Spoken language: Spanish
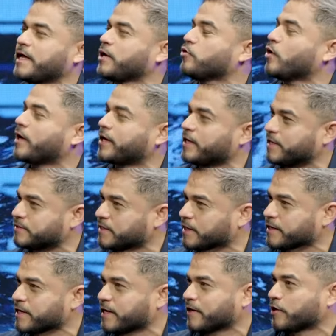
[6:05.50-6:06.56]
de no querer hacer
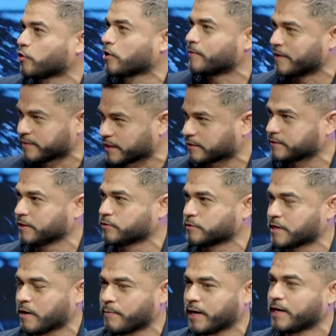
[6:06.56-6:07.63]
nada, de no levantarte de tu
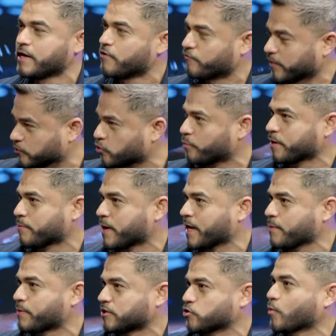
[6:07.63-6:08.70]
cama, ¿fue tu primera
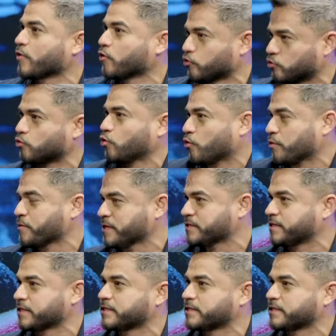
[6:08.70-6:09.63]
impresión cuando tú lo viviste?